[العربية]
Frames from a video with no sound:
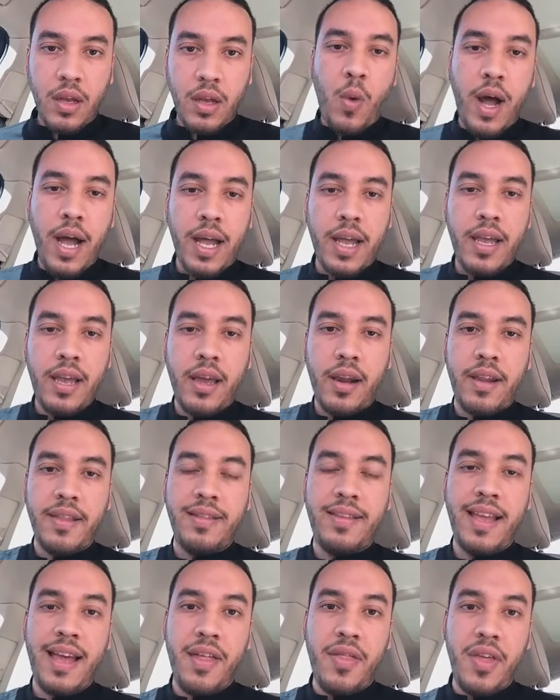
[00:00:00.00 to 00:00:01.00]

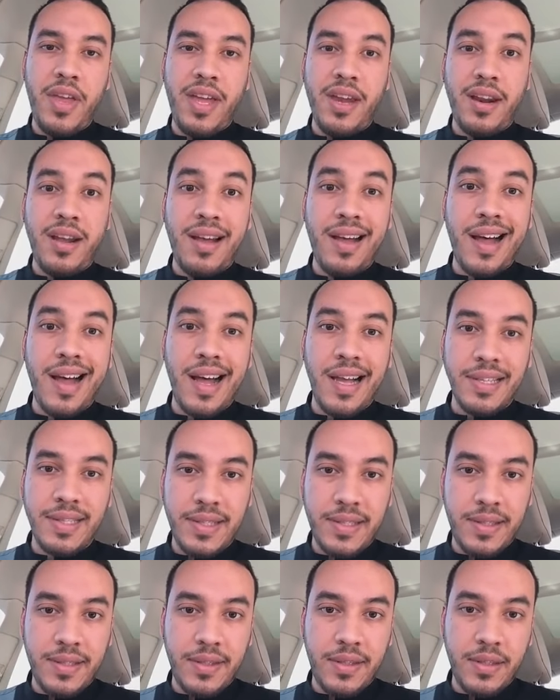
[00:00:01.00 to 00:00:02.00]
وأخيرا تحذير
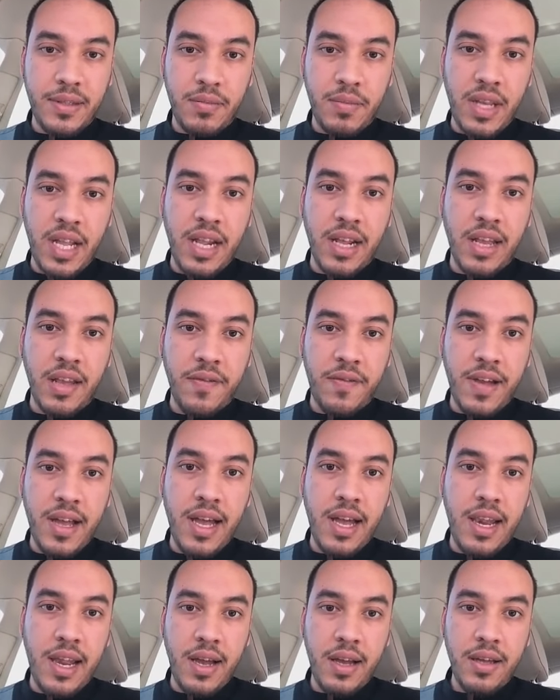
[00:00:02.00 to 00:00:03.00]
خاص من
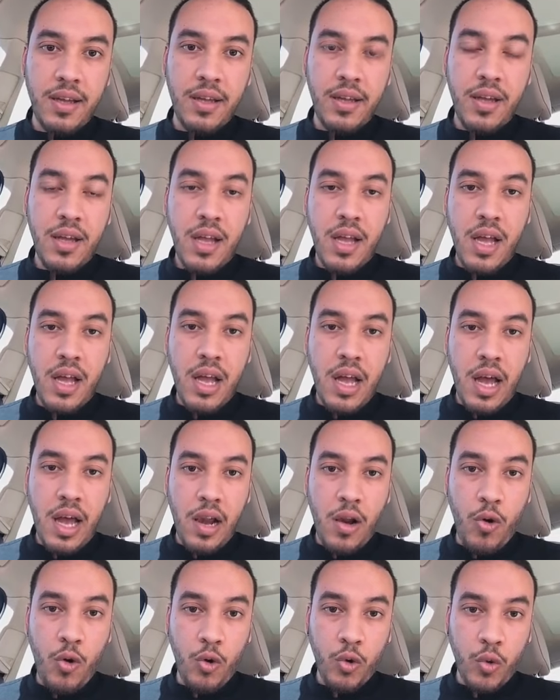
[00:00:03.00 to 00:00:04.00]
الكفالة
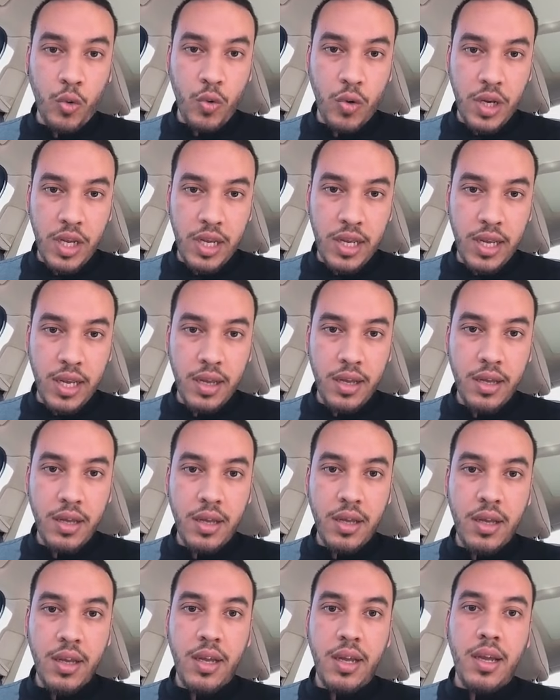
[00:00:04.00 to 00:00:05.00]
الحضورية
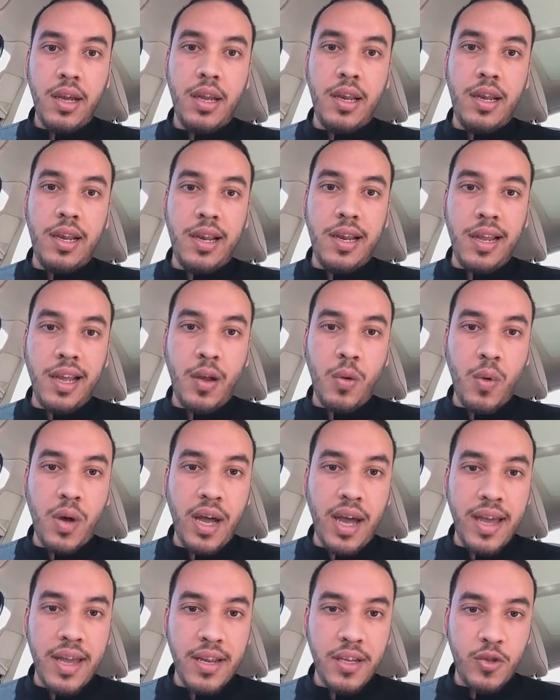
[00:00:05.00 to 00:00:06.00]

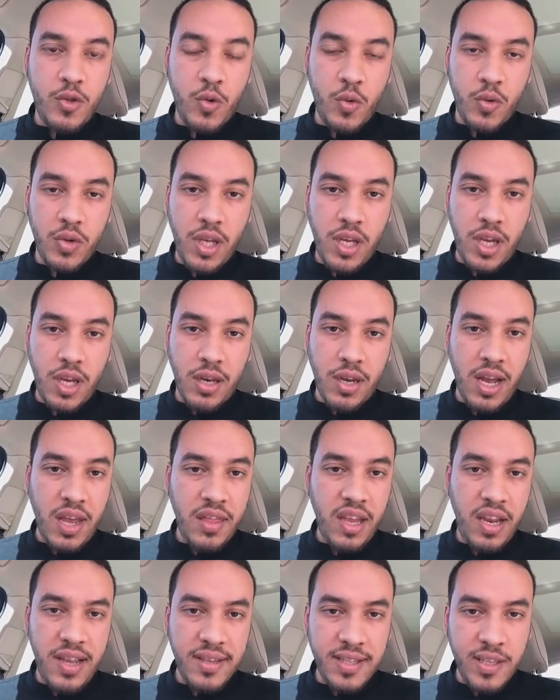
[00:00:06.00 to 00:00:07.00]
للإخوة غير السعوديين
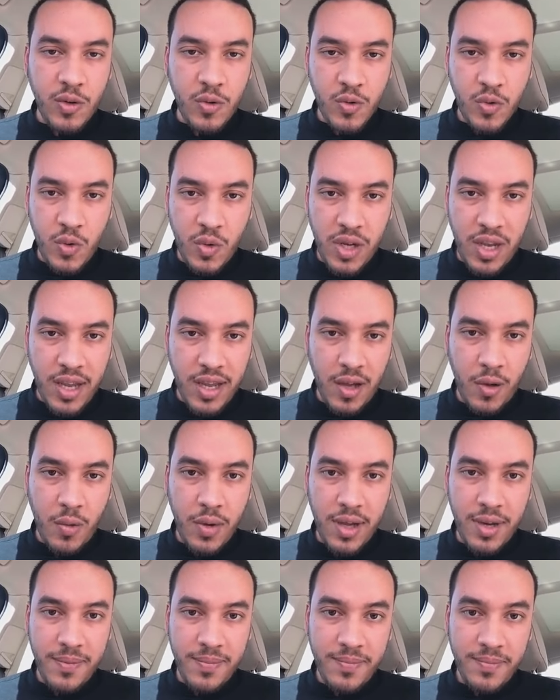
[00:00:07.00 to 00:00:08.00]
هذه ليست عنصرية يا
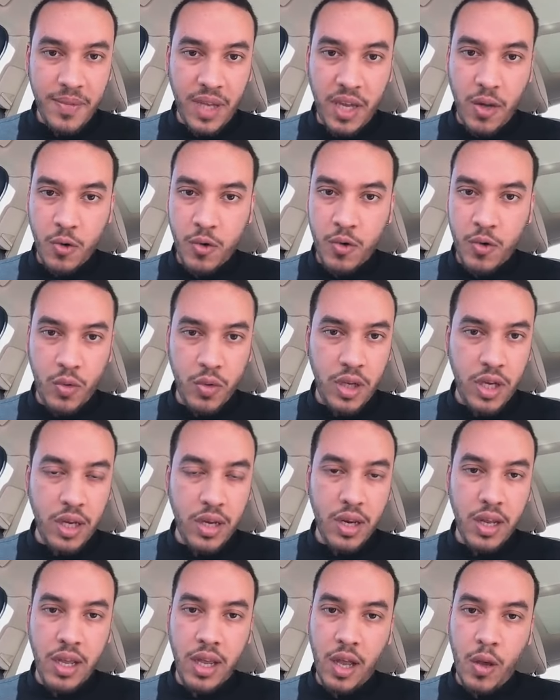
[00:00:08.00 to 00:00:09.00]
إخوان غير
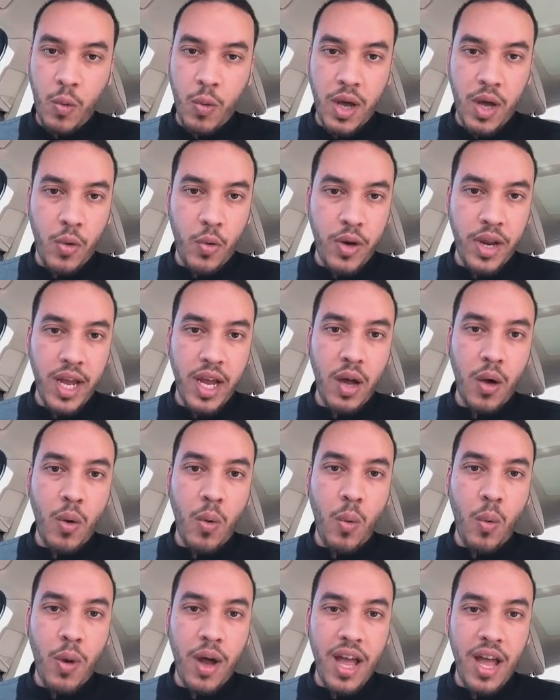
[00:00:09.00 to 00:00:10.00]
السعوديين إخواننا
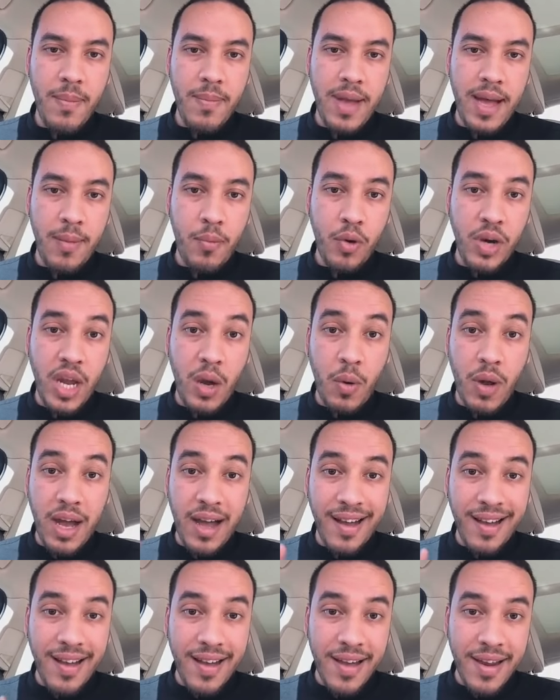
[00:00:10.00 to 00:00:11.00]
وأحبابنا
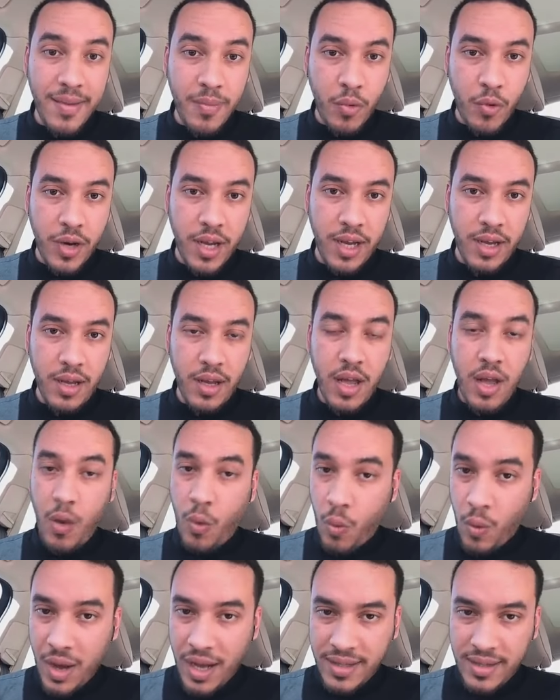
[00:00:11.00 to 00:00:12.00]
وأقاربنا
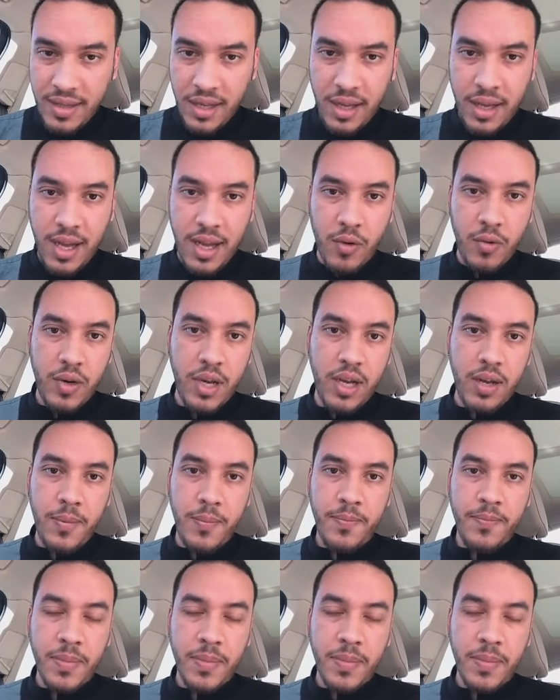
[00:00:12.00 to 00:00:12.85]
وأصدقاؤنا